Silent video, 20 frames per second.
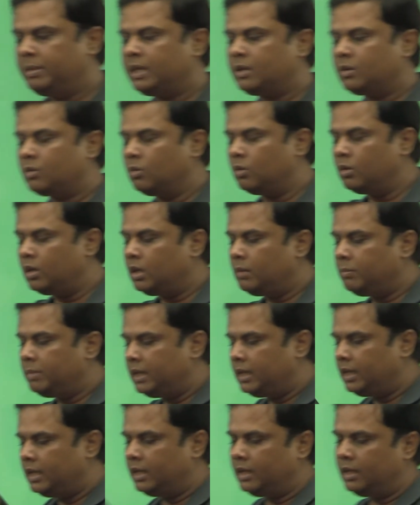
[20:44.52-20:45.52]
भी कोई
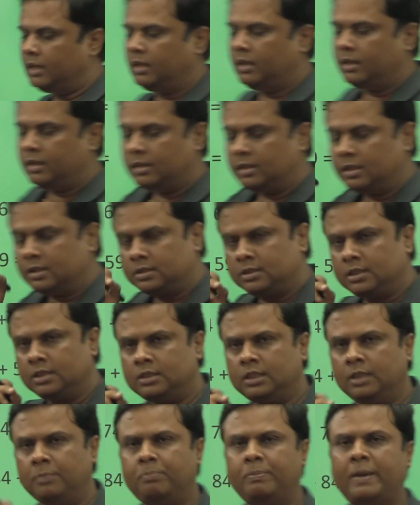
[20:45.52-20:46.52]
भी
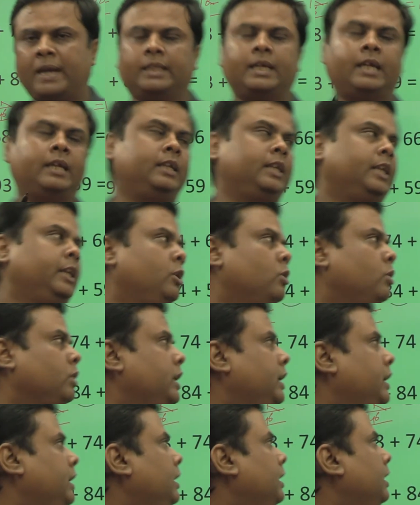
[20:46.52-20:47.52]
स्थिति पैदा ही नहीं
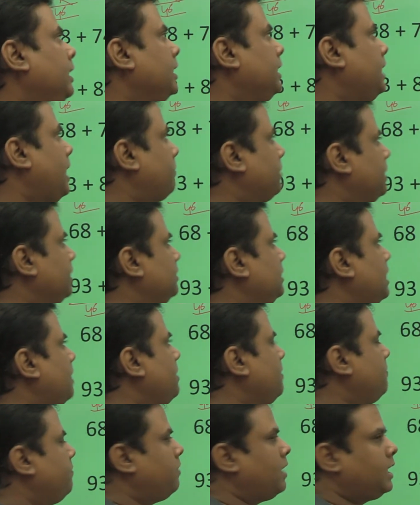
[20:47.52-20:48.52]
होगी कि आप कितना
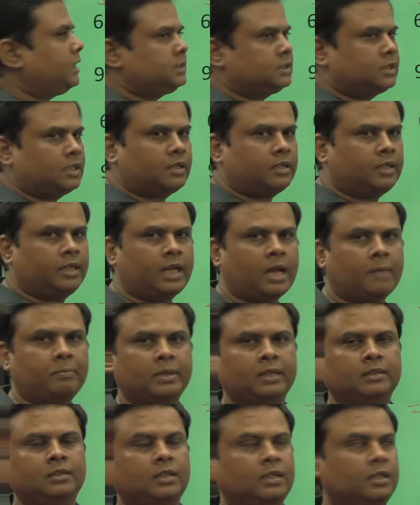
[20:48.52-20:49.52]
भी फास्ट कर रहे हैं
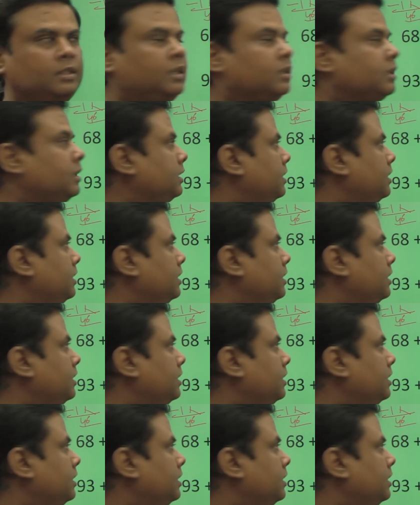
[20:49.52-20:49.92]
आपके दिल की धड़कन